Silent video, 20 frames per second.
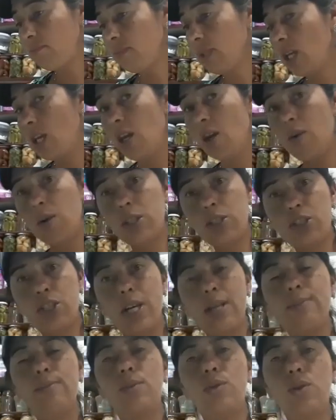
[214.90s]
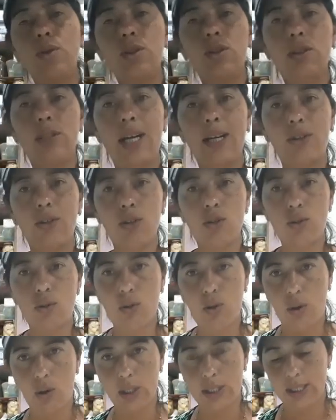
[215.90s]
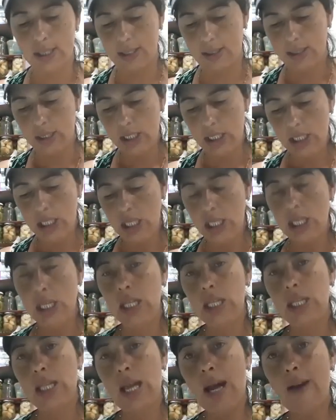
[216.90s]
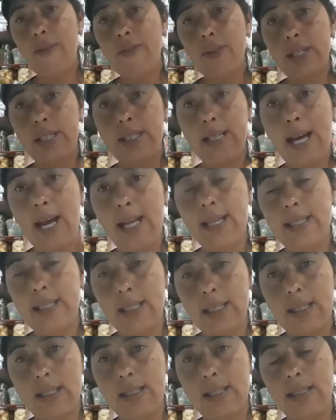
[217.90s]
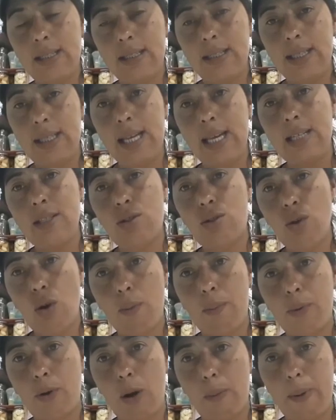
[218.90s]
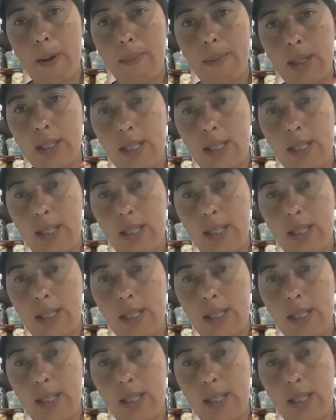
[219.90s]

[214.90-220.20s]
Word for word: Eu achei muito da gostosa. Na verdade, nem sobrou pra mim